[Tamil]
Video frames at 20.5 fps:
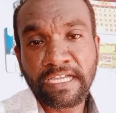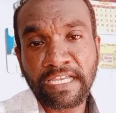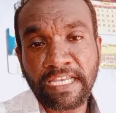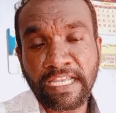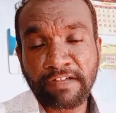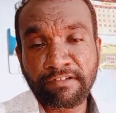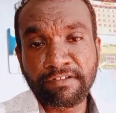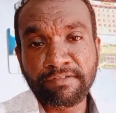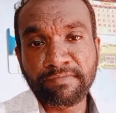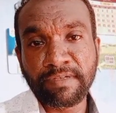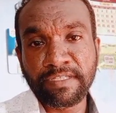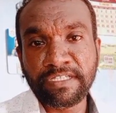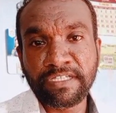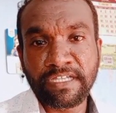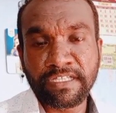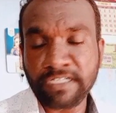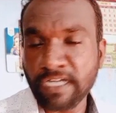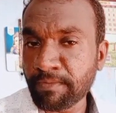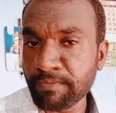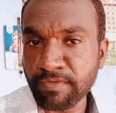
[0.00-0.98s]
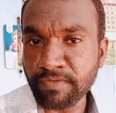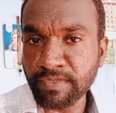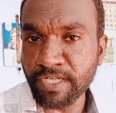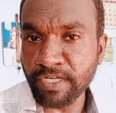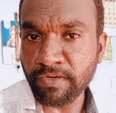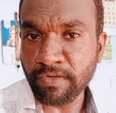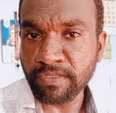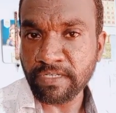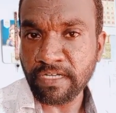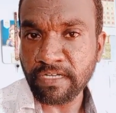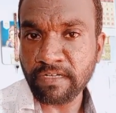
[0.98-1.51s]
இல்லை அப்படின்னு பார்த்தீங்கன்னா கம்யூனிட்டி
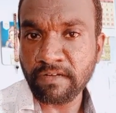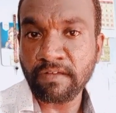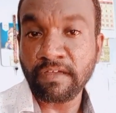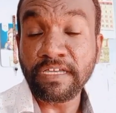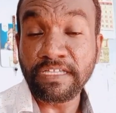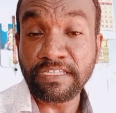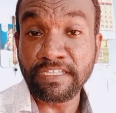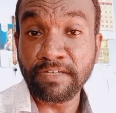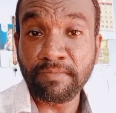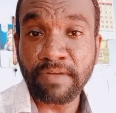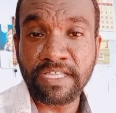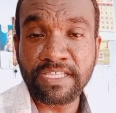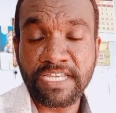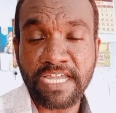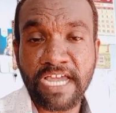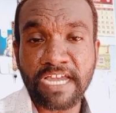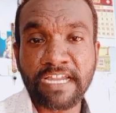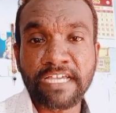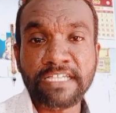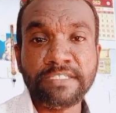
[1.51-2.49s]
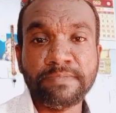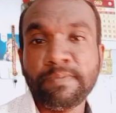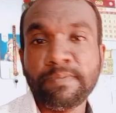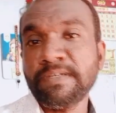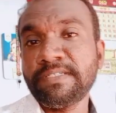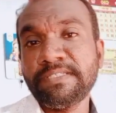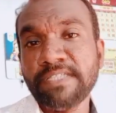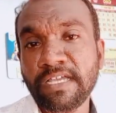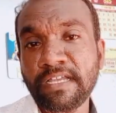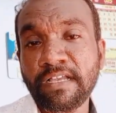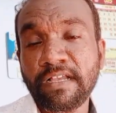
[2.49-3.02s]
கோட்டாக இருக்கும் இந்த மாதிரியான
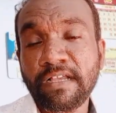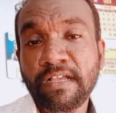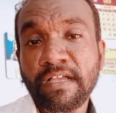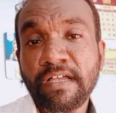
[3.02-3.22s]
ஸ்பெஷல்